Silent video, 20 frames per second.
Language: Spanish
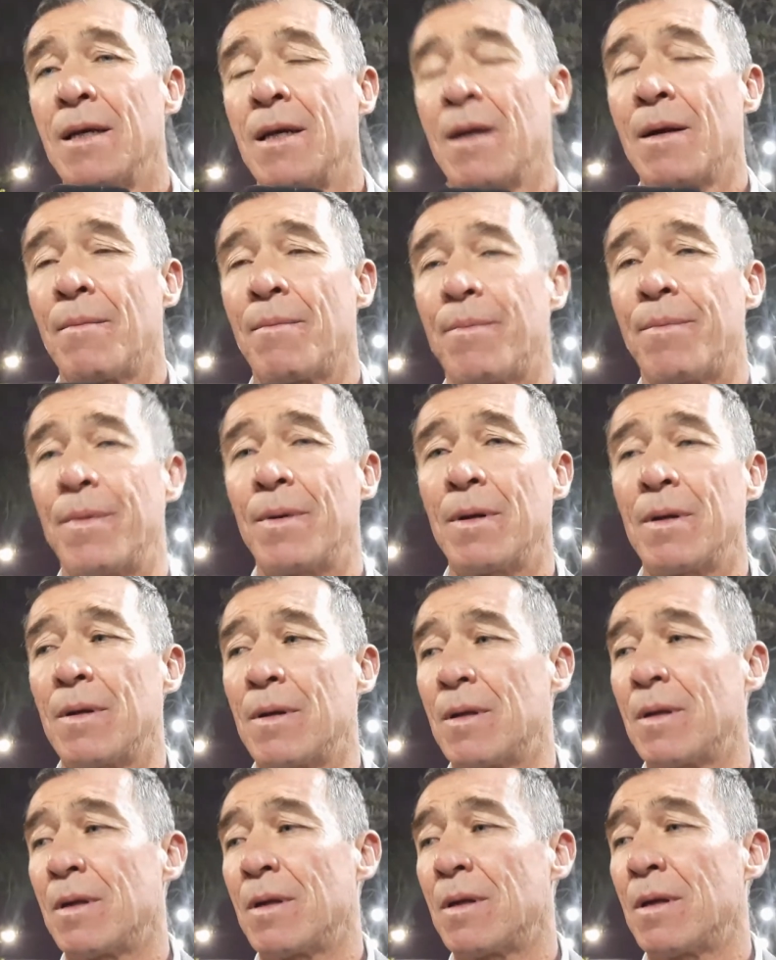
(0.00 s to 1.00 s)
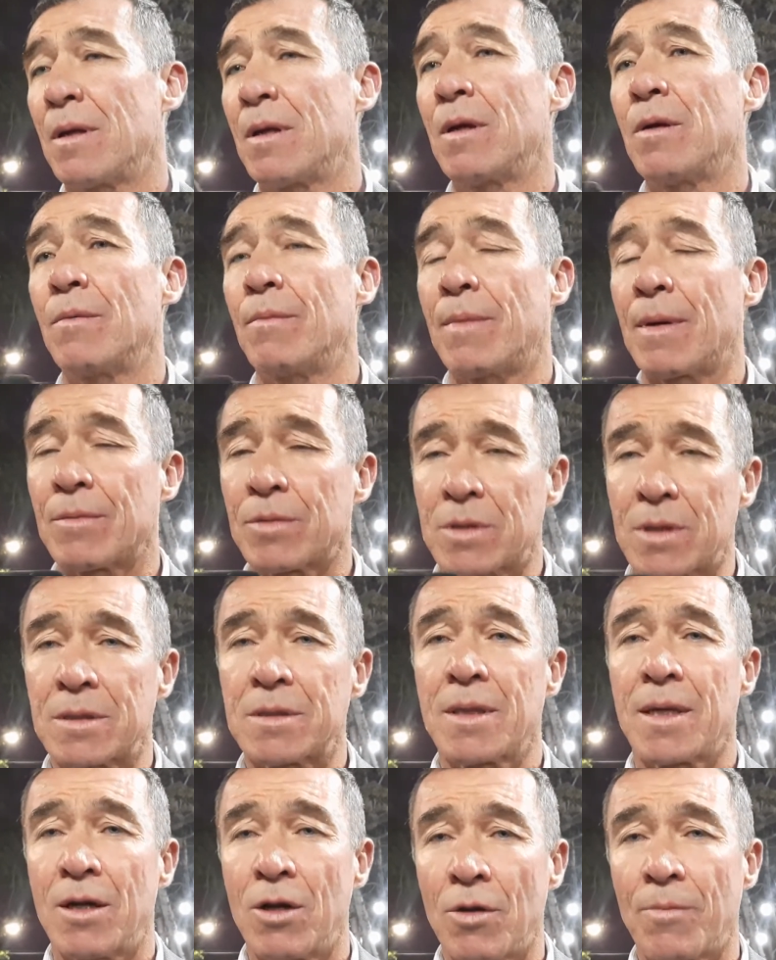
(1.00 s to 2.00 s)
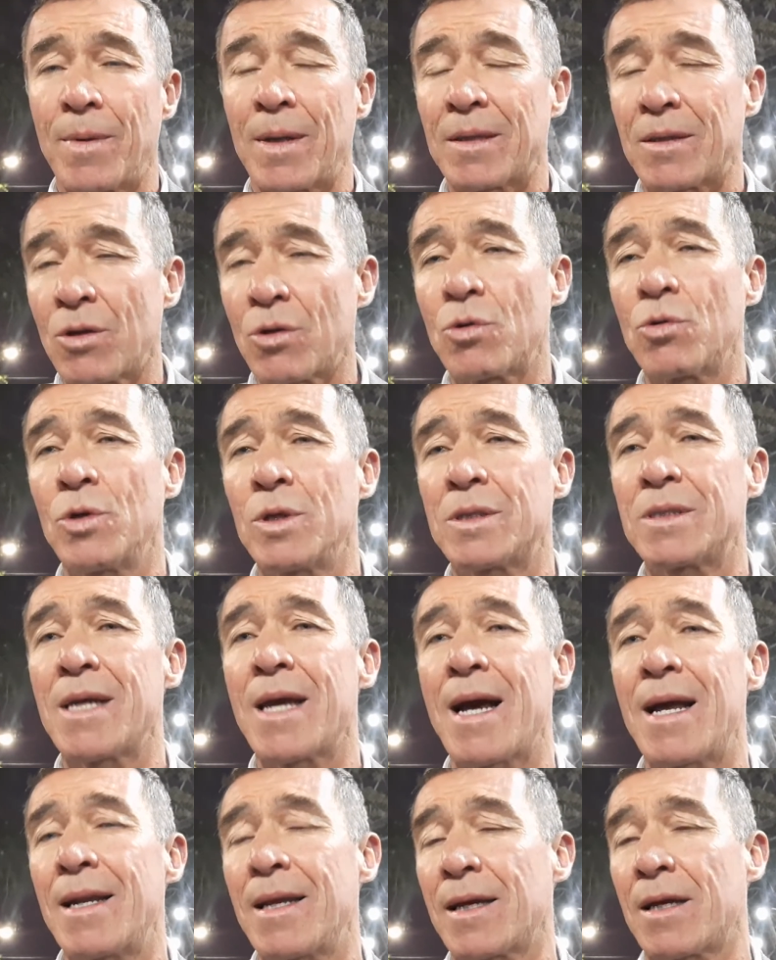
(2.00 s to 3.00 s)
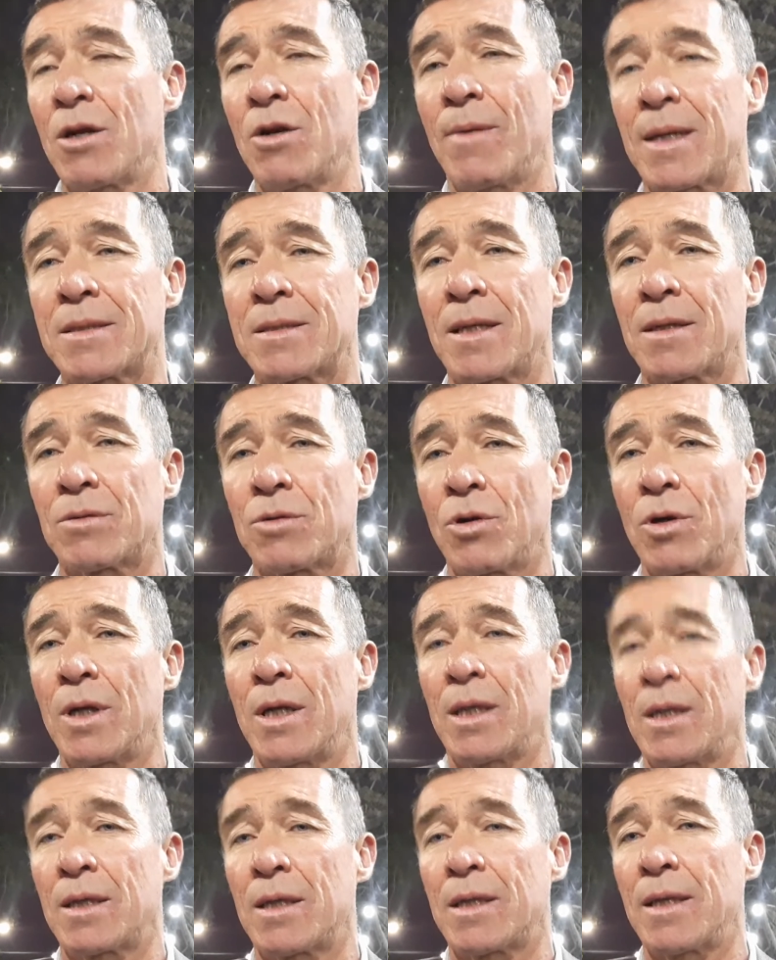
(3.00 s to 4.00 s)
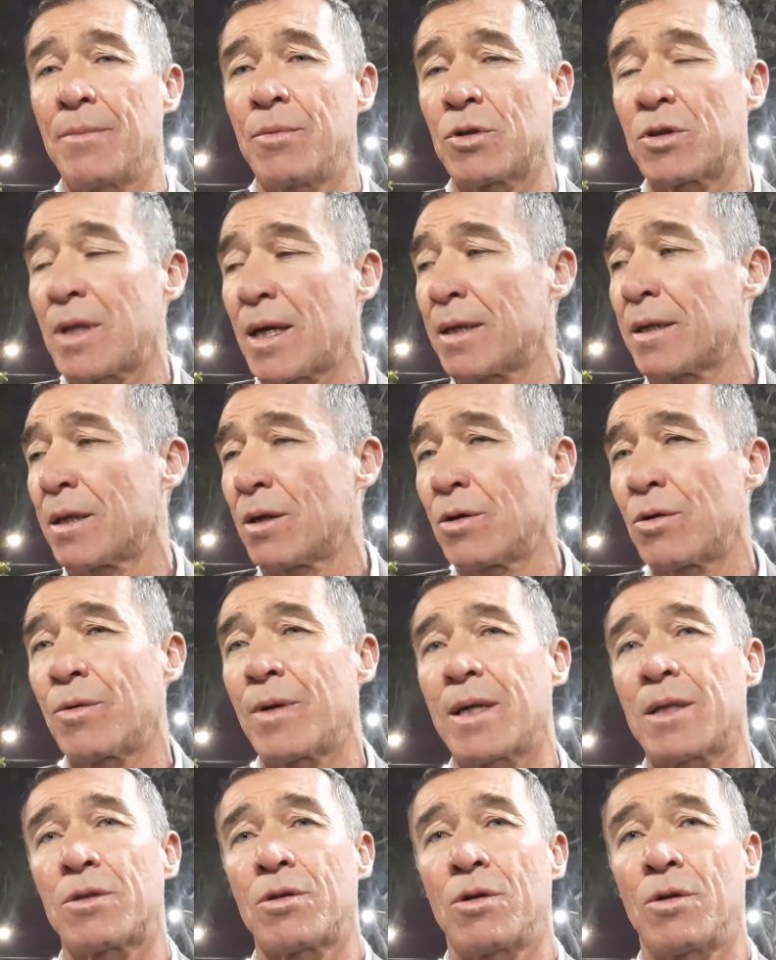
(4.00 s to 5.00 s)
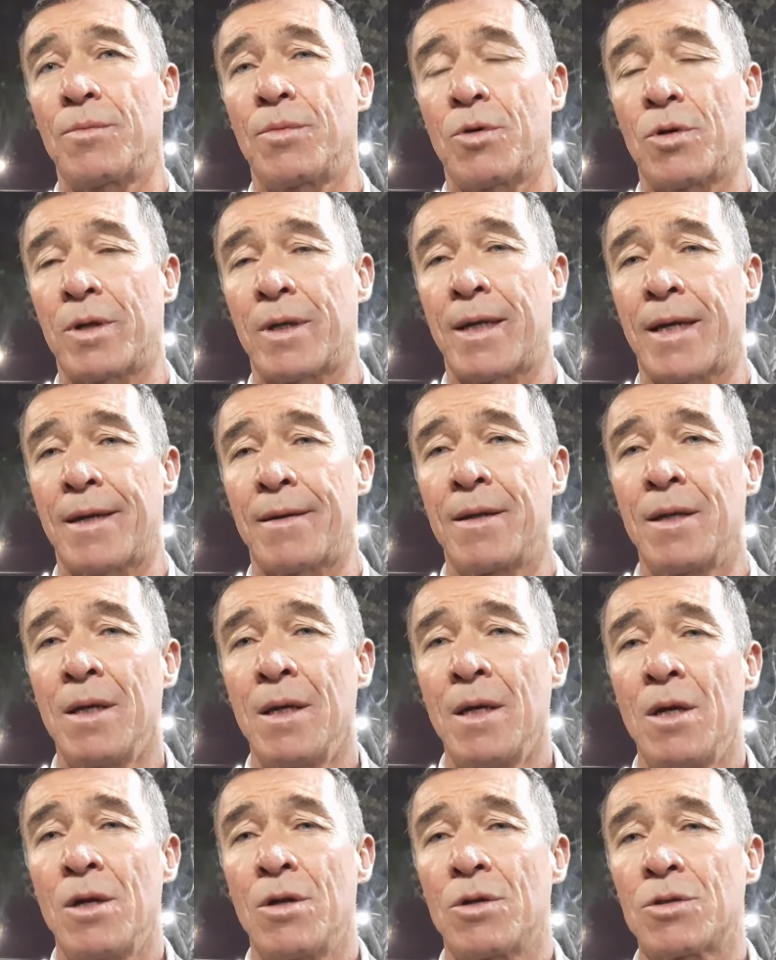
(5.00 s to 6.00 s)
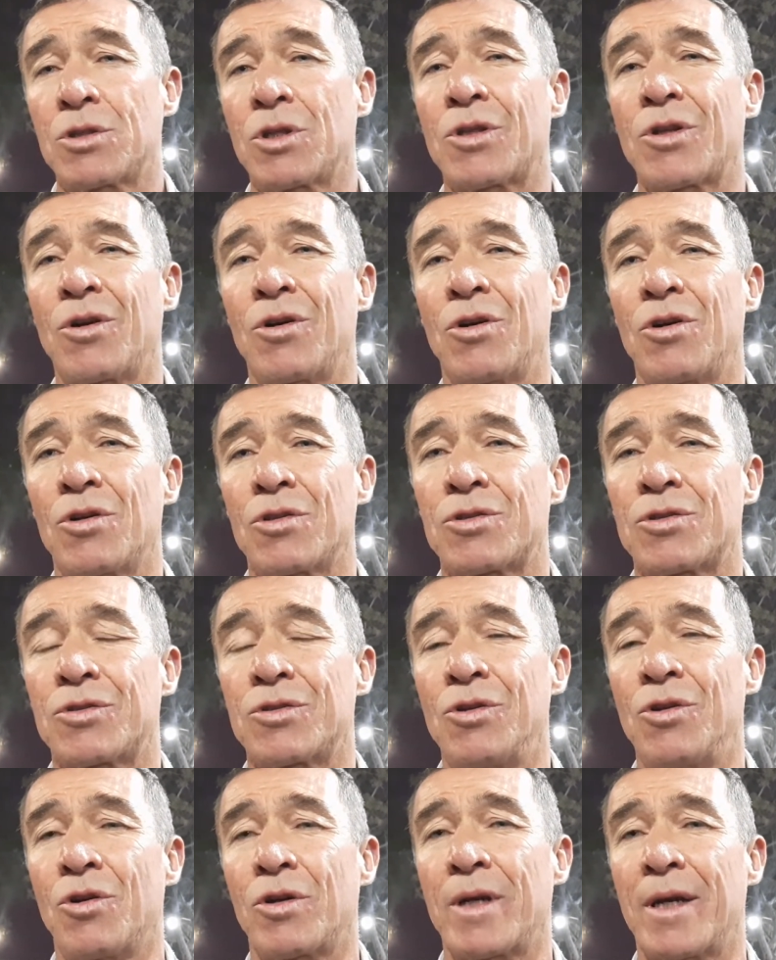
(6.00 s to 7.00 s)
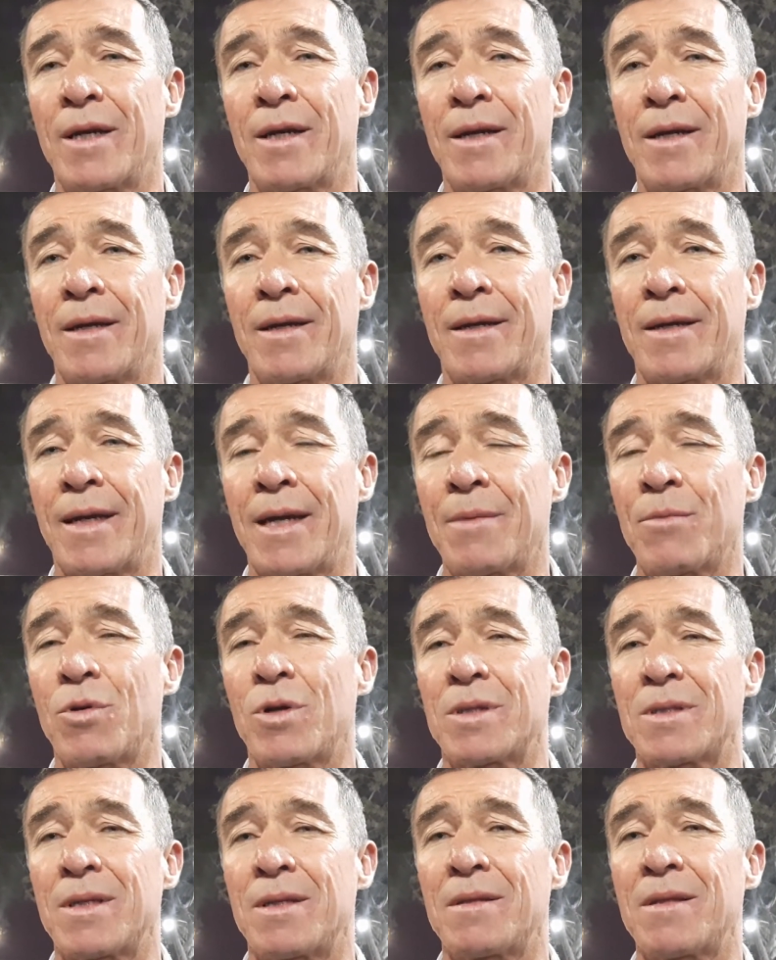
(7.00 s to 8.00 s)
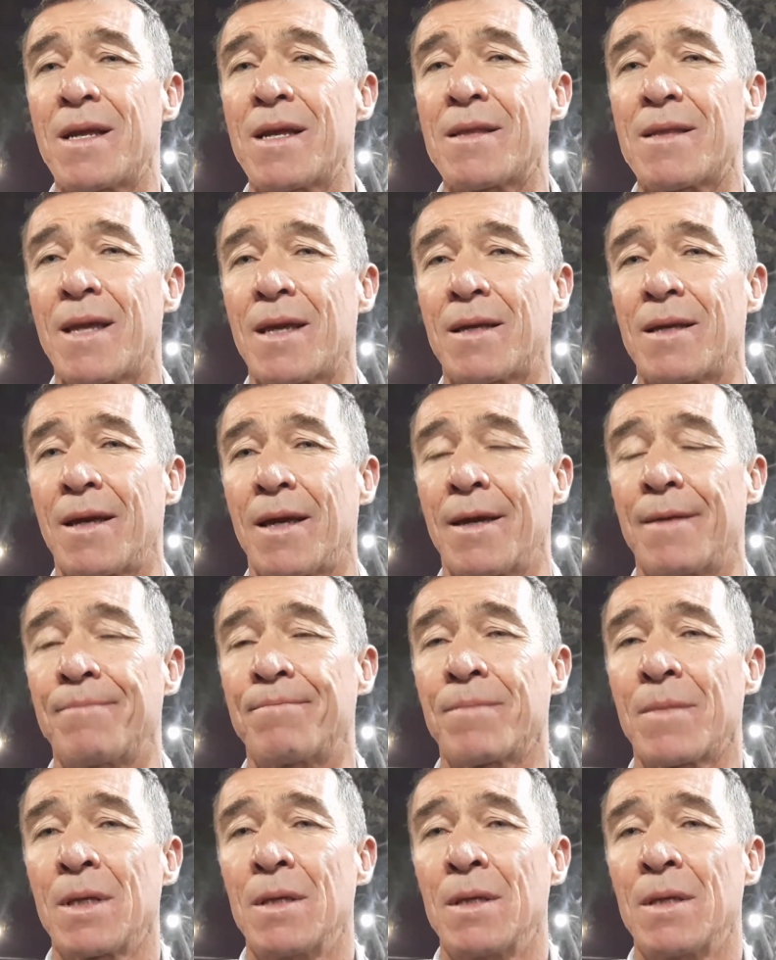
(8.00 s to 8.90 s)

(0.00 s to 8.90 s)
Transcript: ¿Planteos judiciales vamos a hacer? Vamos a hacer los planteos judiciales, que lo va a hacer todo el equipo técnico nuestro, porque nosotros lo que queremos que se entienda es que